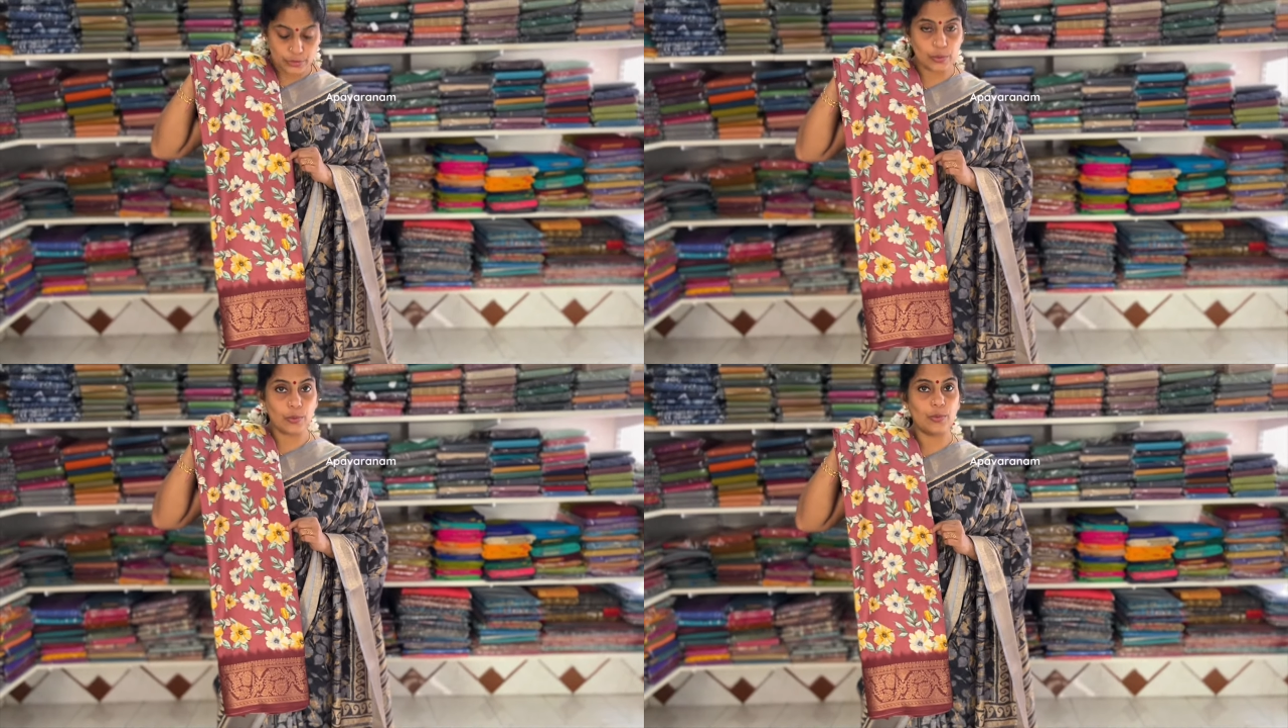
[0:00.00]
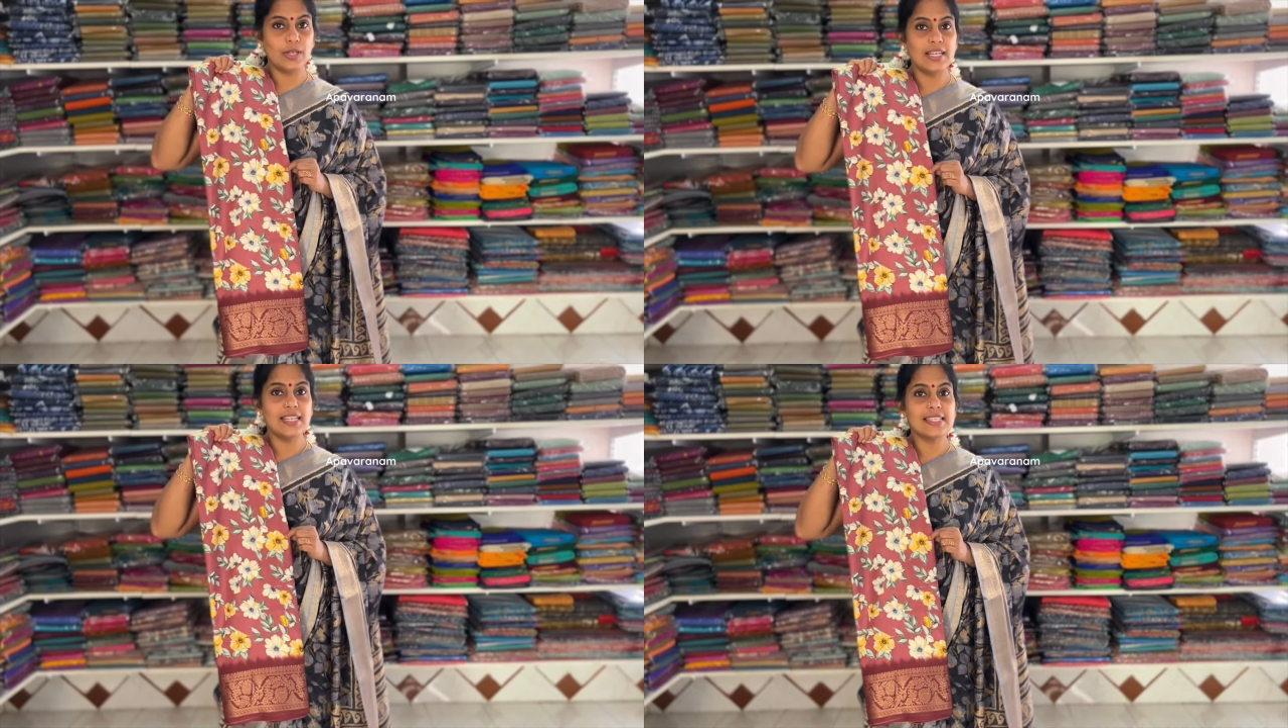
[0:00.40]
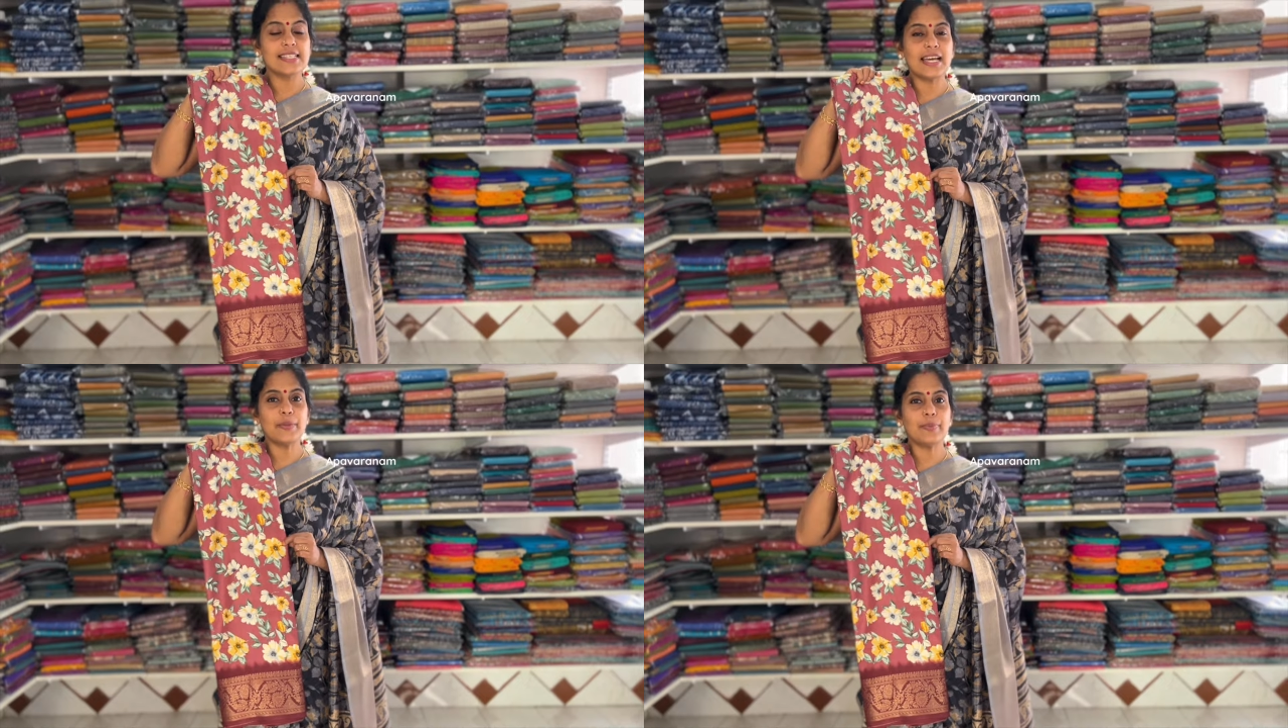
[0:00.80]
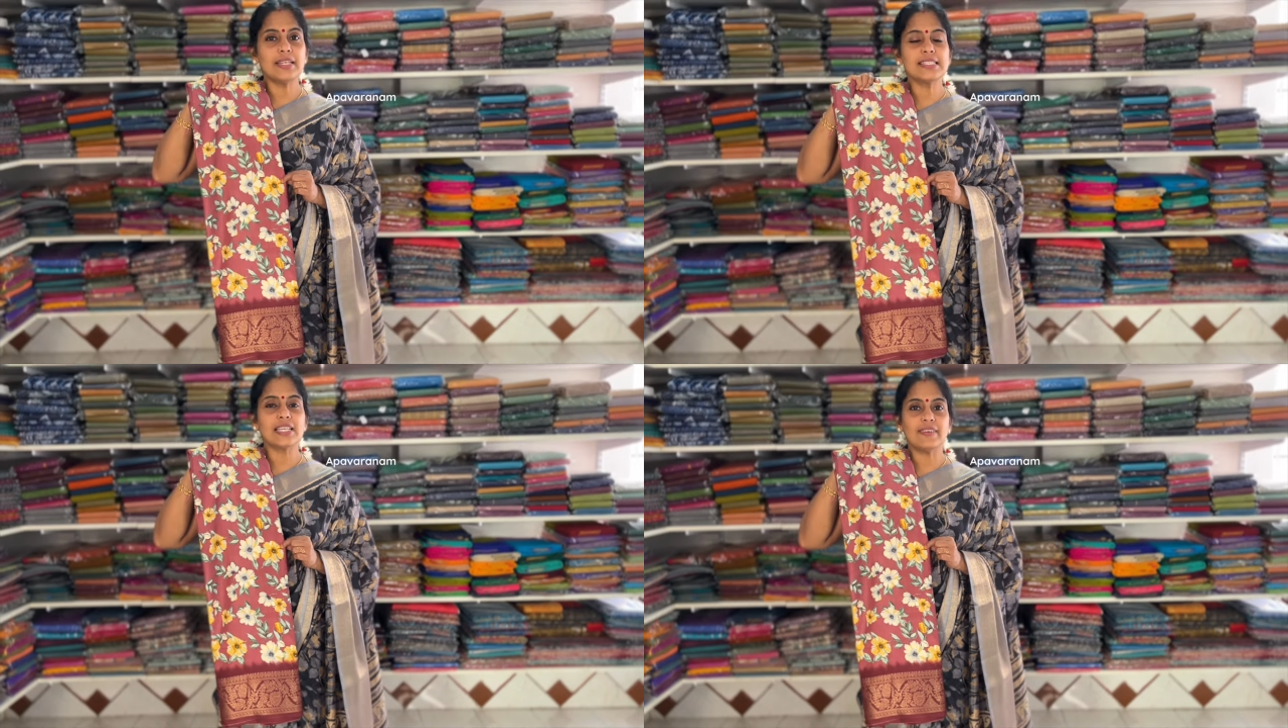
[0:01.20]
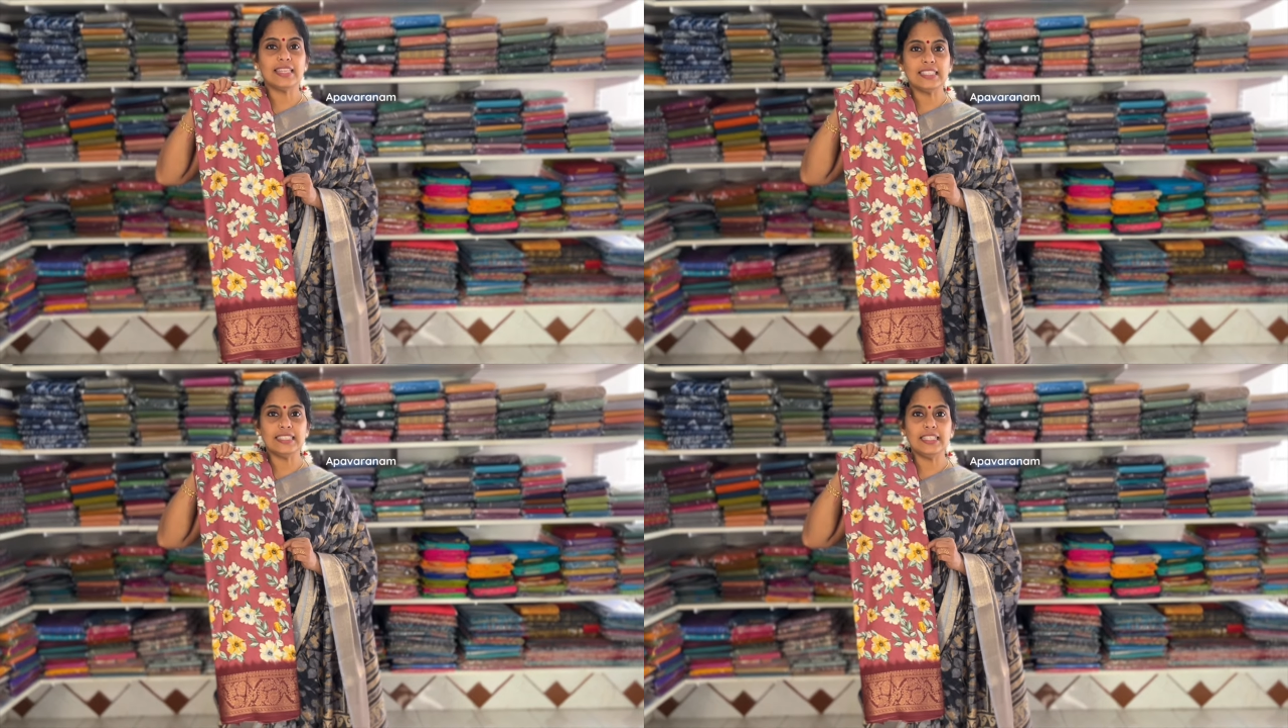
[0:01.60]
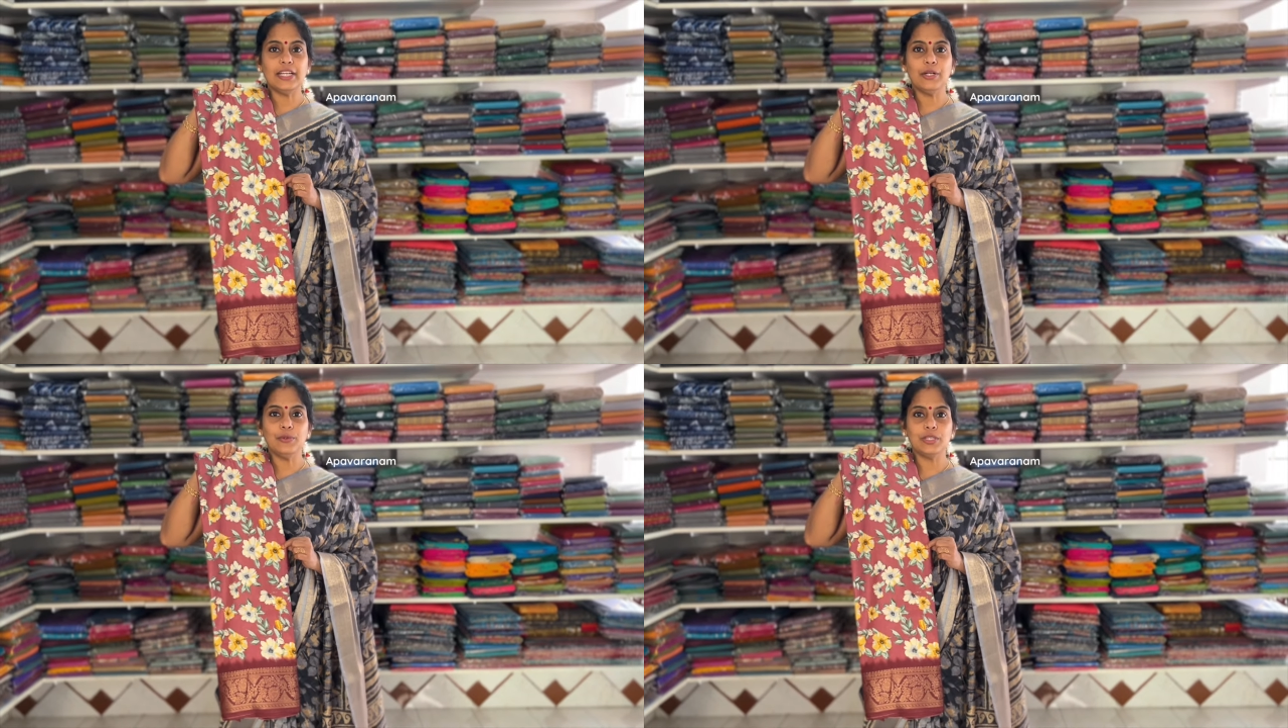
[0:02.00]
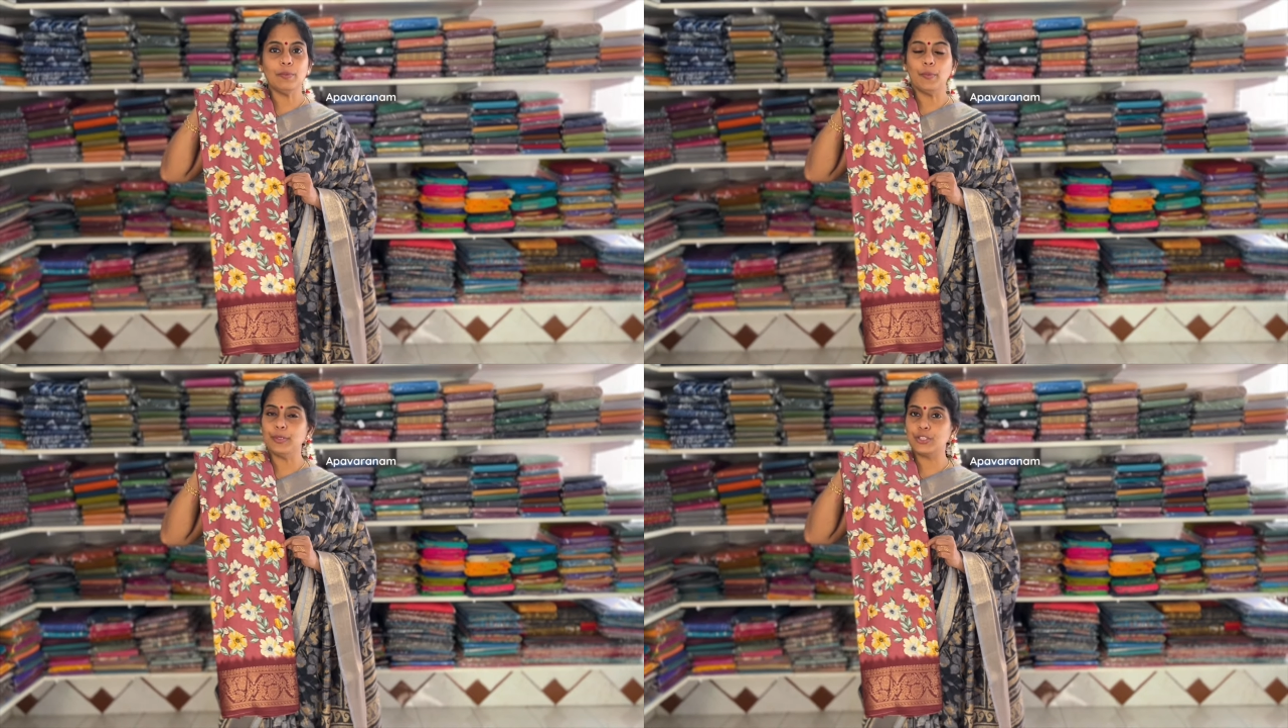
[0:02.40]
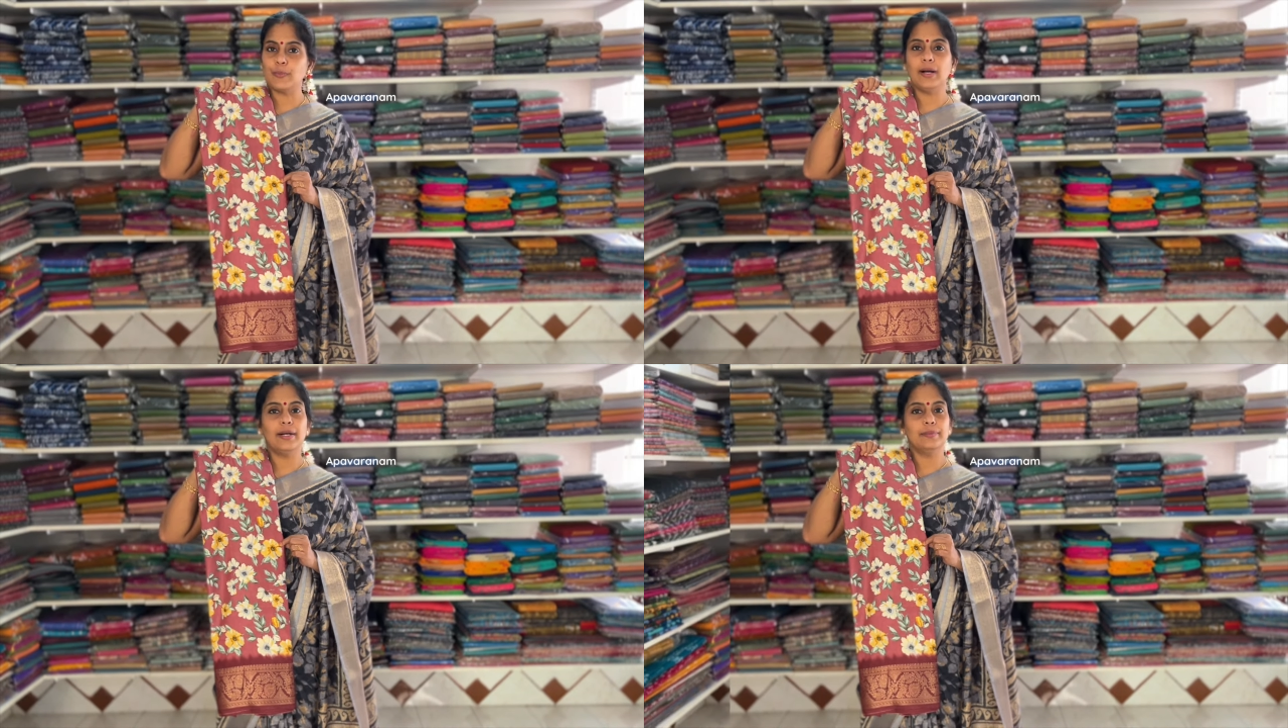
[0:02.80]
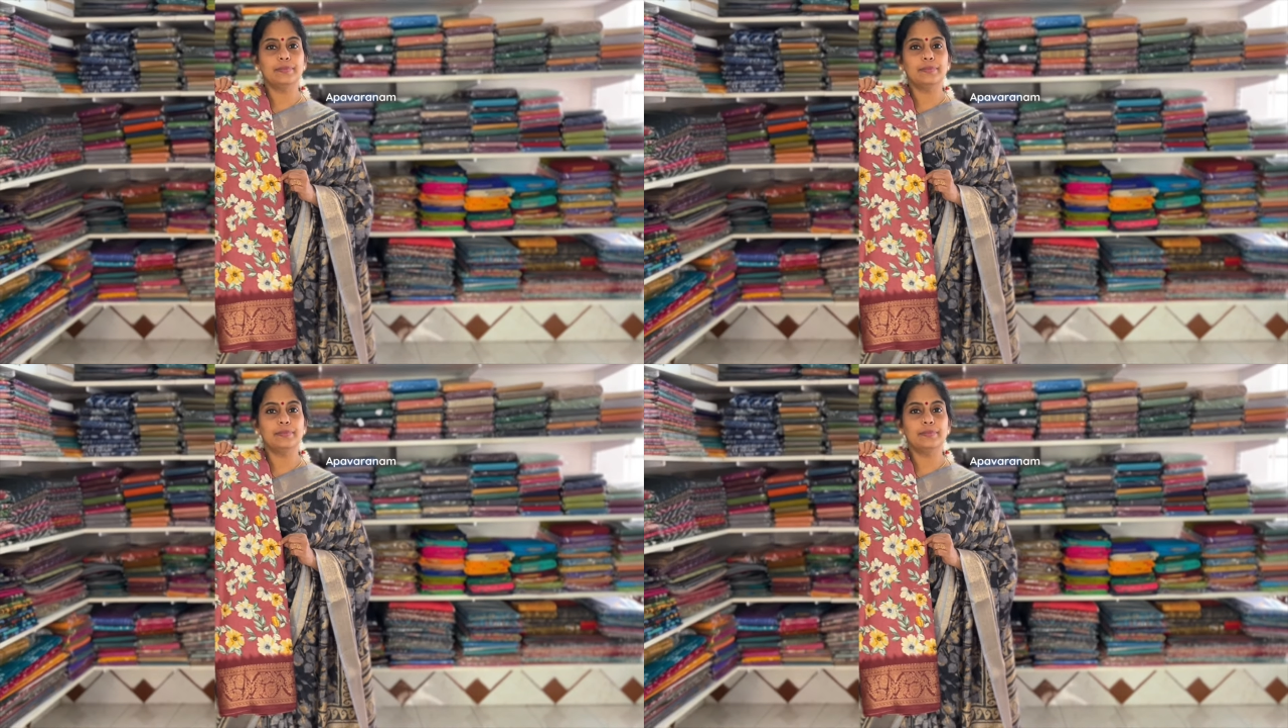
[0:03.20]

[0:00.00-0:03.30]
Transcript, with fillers: வந்திருக்கும் சாரி ப்ரைஸ் செவன் தேர்ட்டி எழுநூற்றி முப்பது ரூபா